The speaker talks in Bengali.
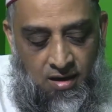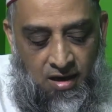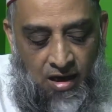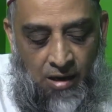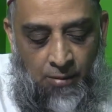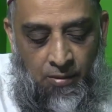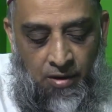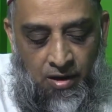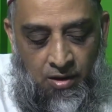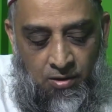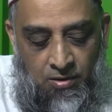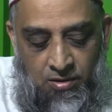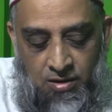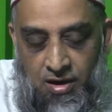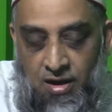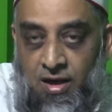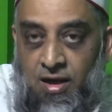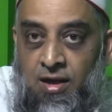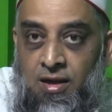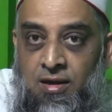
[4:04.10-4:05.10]

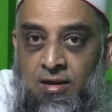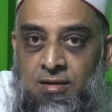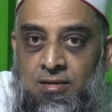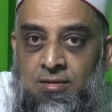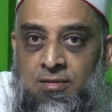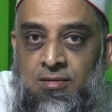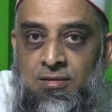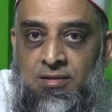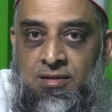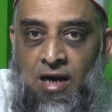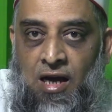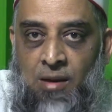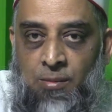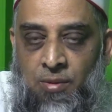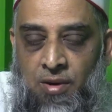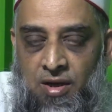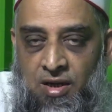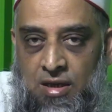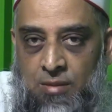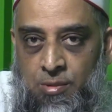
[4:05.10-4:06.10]
কাবাগরকে চার
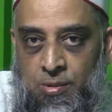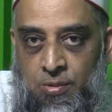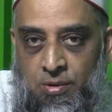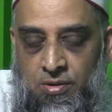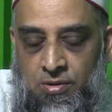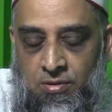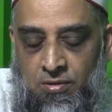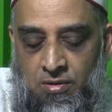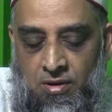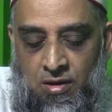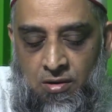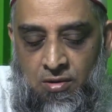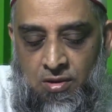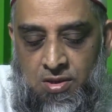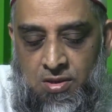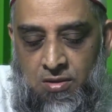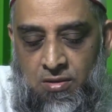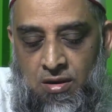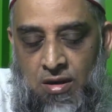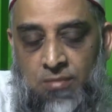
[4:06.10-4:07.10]
ভাগে বিভক্ত করা
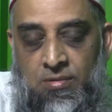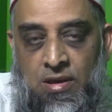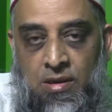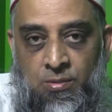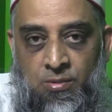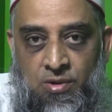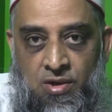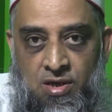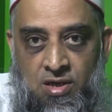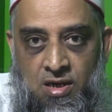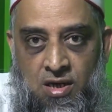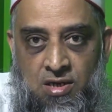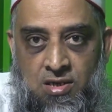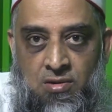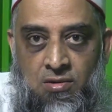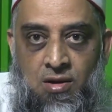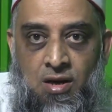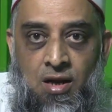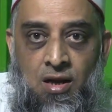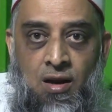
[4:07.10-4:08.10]
হয়েছিল আপনারা পরিষ্কার
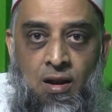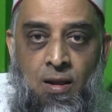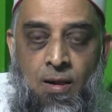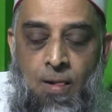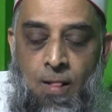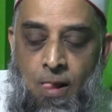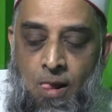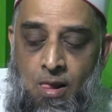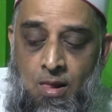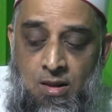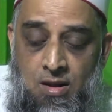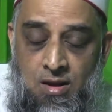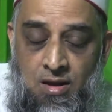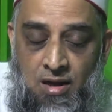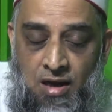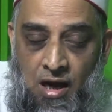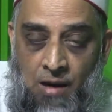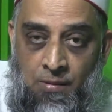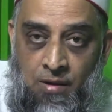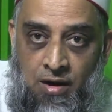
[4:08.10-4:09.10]
শুনলেন
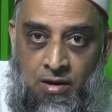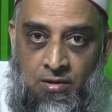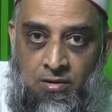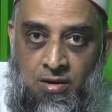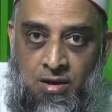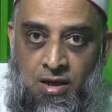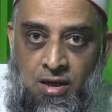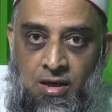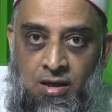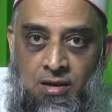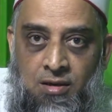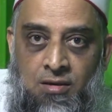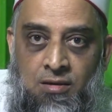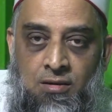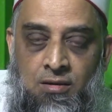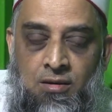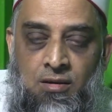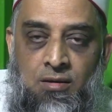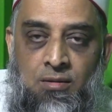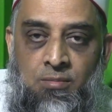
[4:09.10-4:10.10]
কাবাগরকে
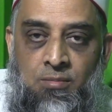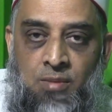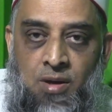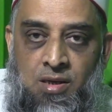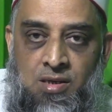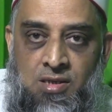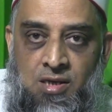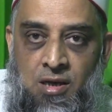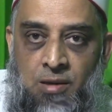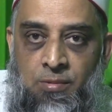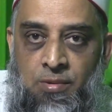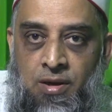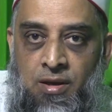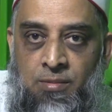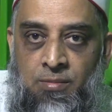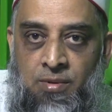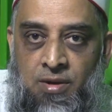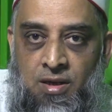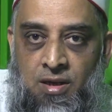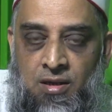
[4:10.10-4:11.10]
মাঝহাবি
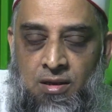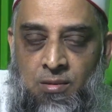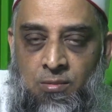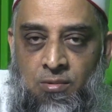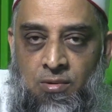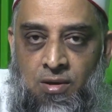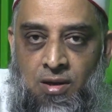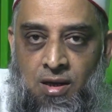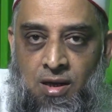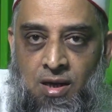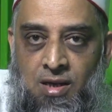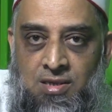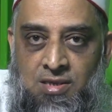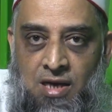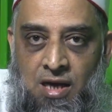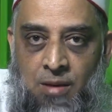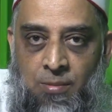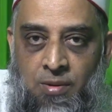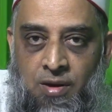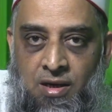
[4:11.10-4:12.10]
বেদাতি মোল্লারা
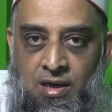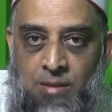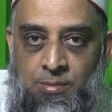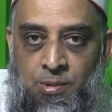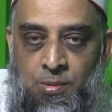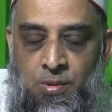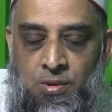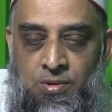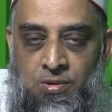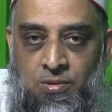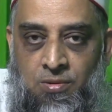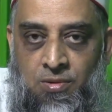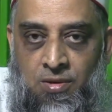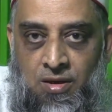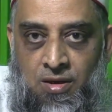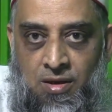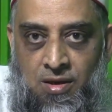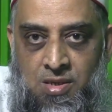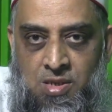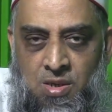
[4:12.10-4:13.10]
চার ভাগে বিভক্ত
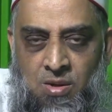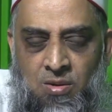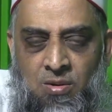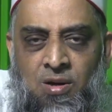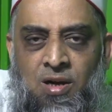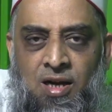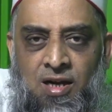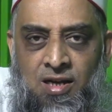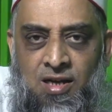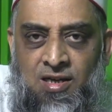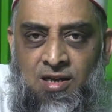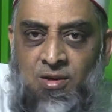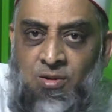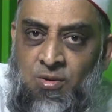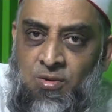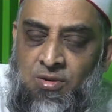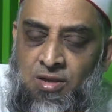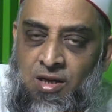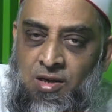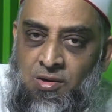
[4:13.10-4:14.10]
করে রেখেছিল এটা কি
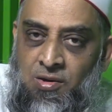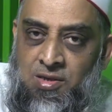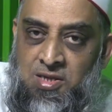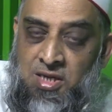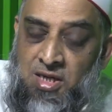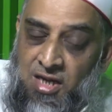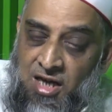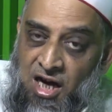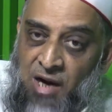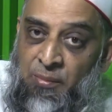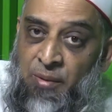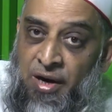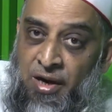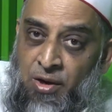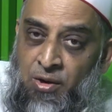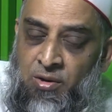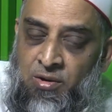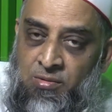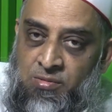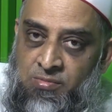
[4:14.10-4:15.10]
কোনোদিন হচ্ছে
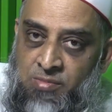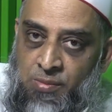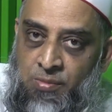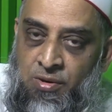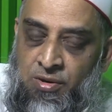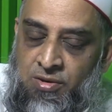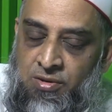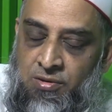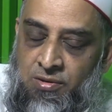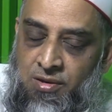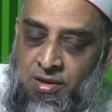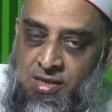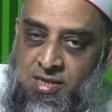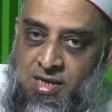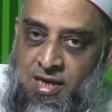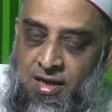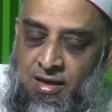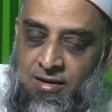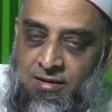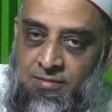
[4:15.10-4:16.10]
কাবাগর বিভক্ত
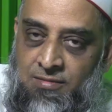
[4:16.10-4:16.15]
হয়েছে